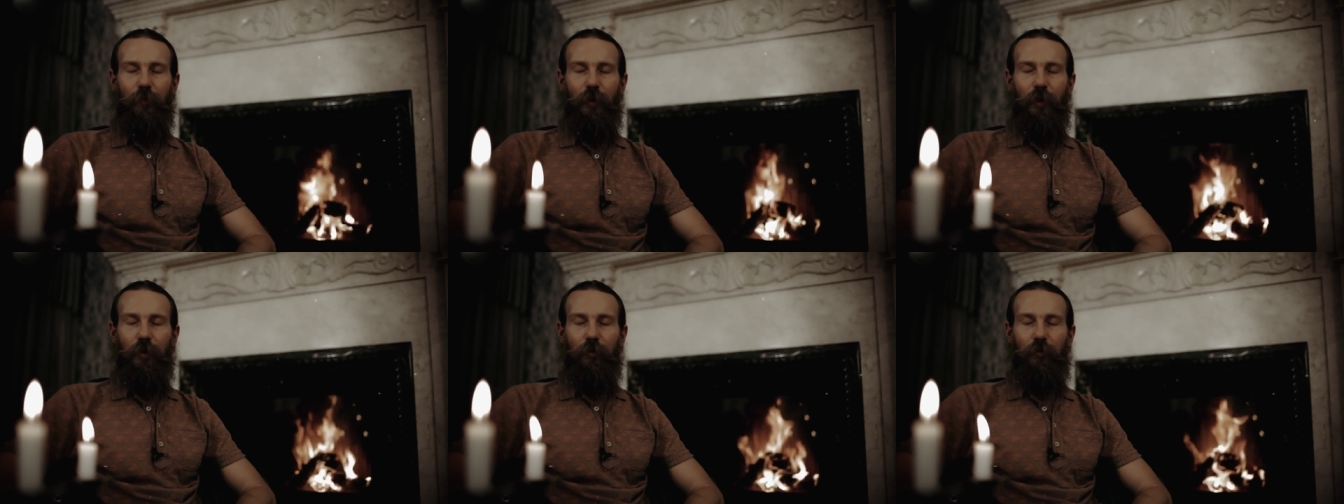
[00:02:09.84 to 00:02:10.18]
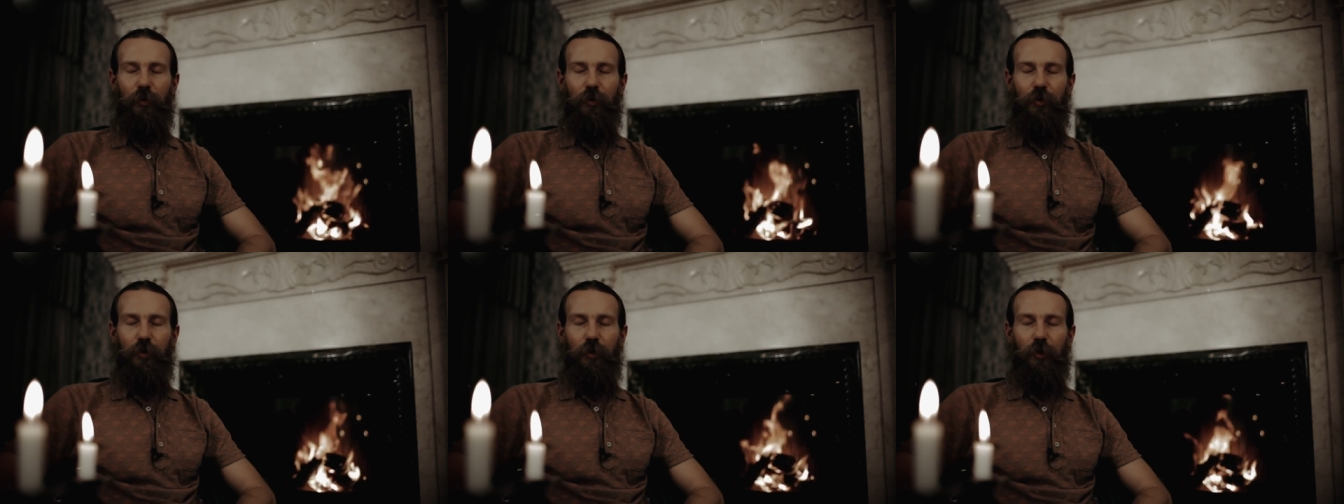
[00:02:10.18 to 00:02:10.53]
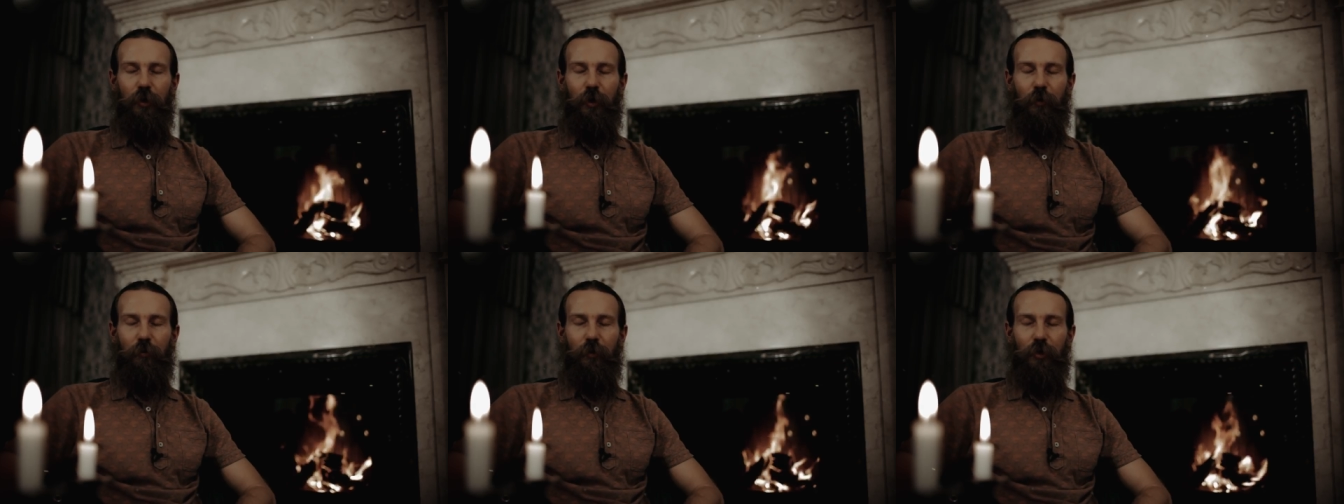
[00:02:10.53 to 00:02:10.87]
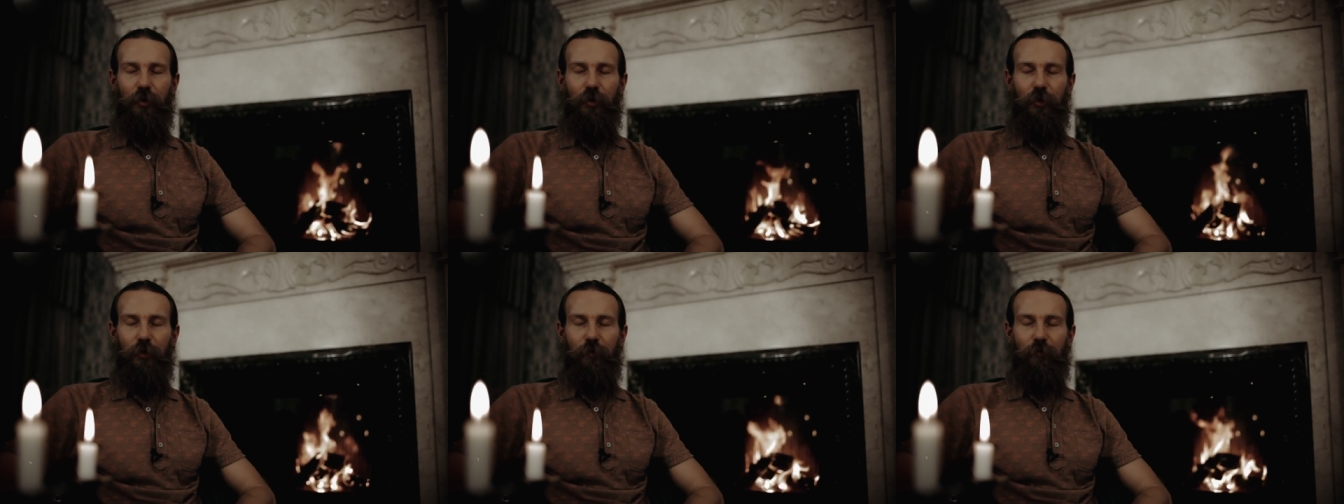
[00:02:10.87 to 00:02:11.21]
И мы начинаем
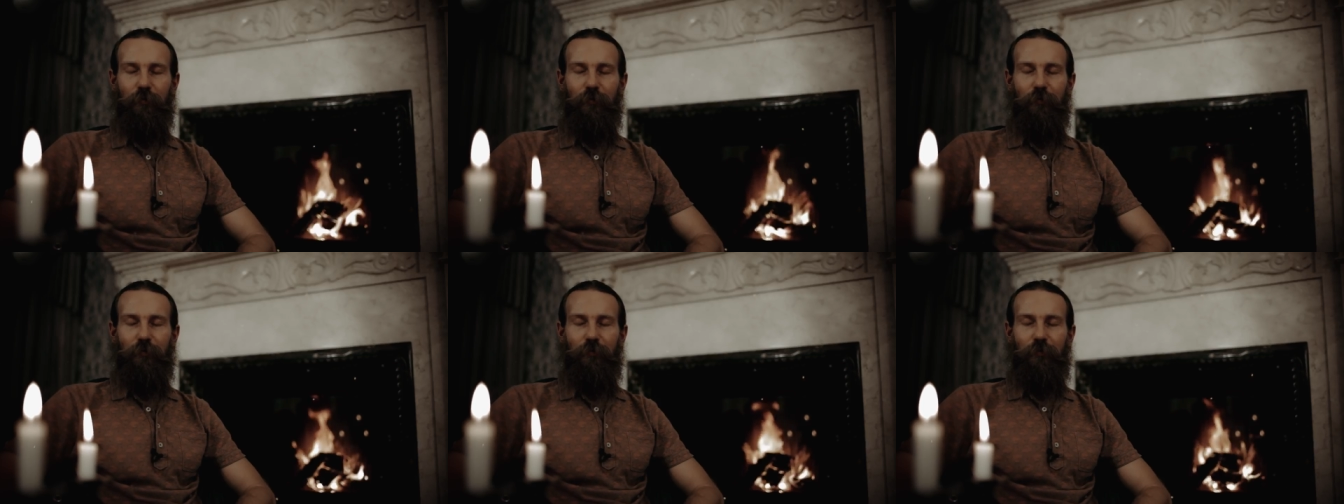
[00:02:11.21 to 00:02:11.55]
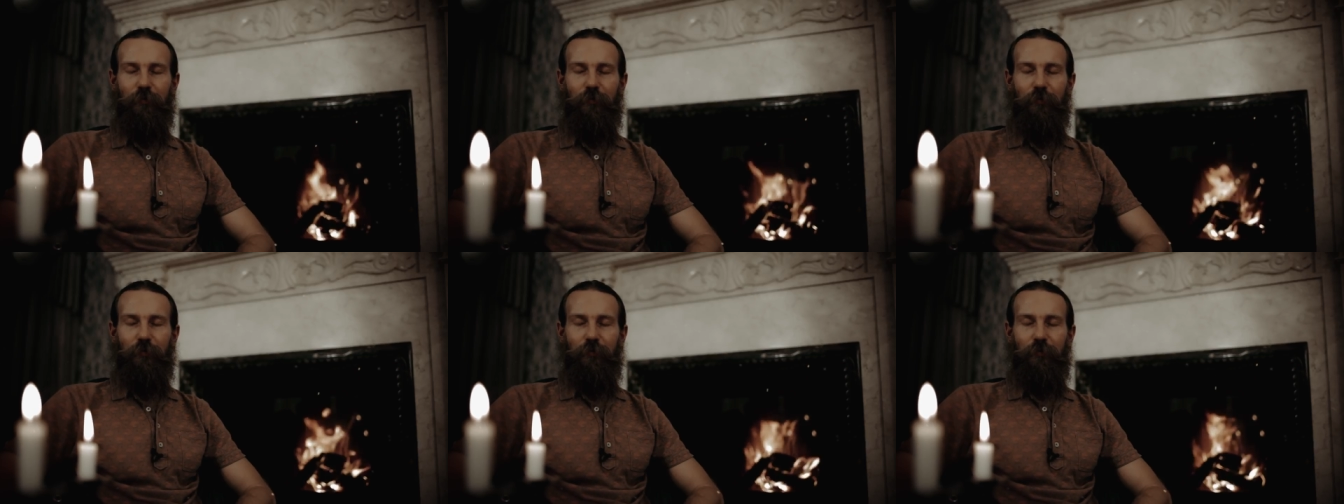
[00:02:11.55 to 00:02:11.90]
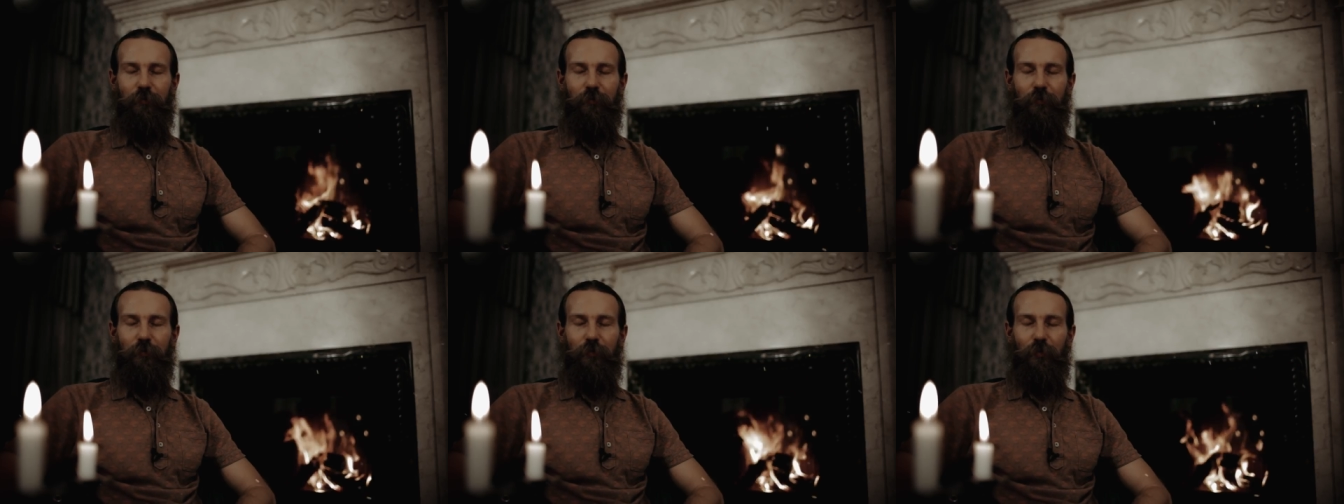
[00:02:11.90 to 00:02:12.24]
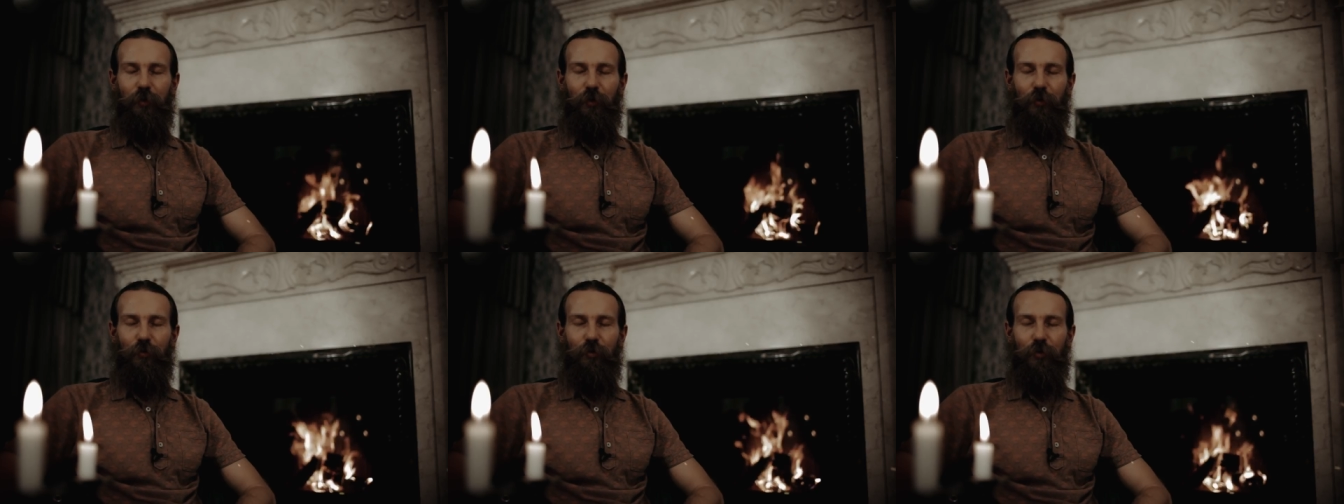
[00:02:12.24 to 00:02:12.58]
наше
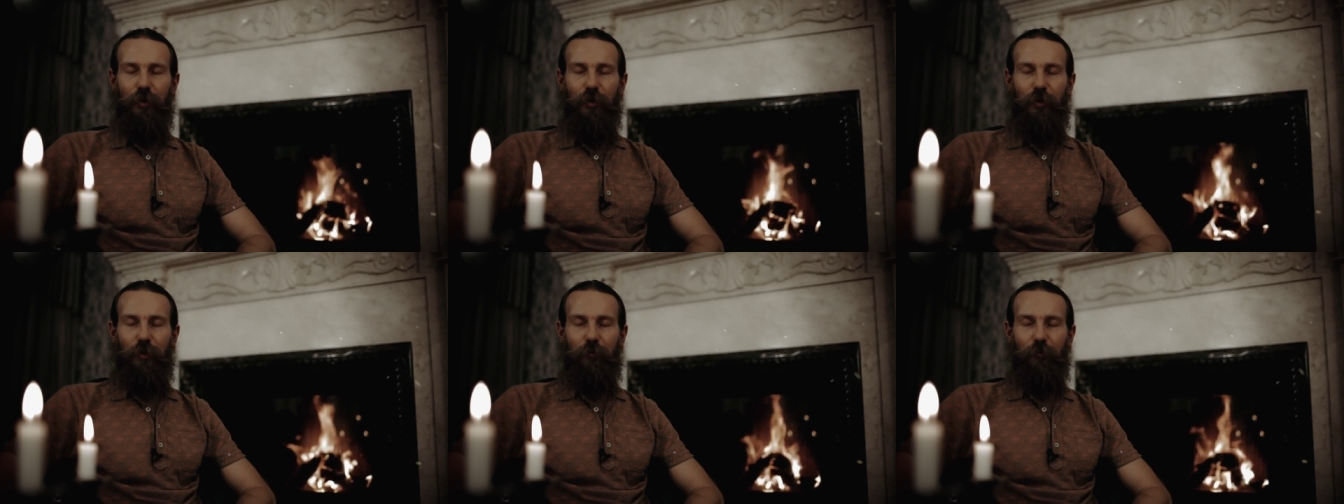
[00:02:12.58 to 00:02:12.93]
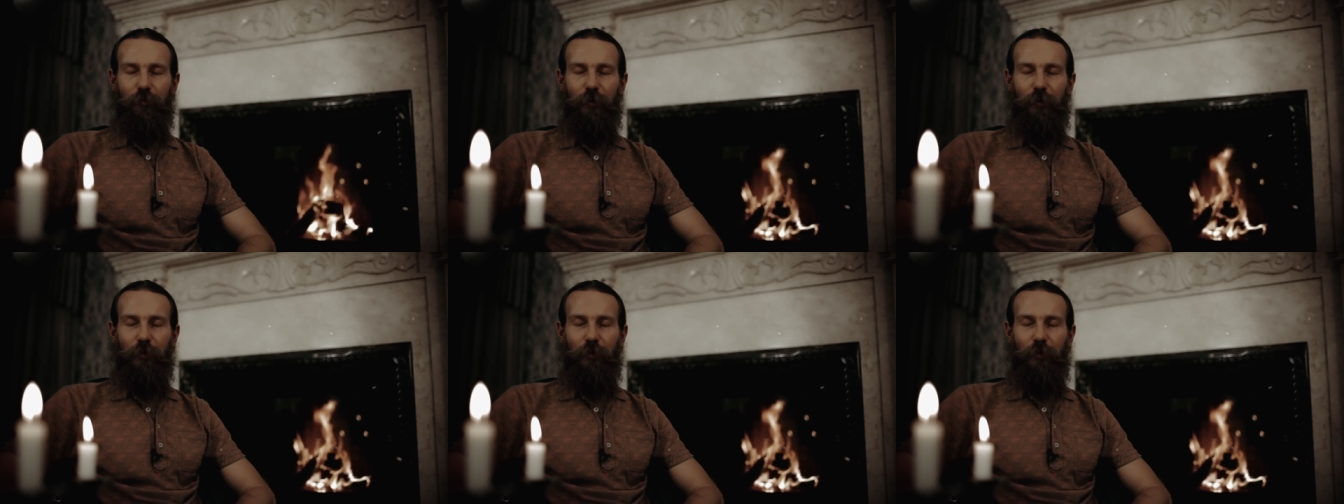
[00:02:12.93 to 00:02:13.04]
погружение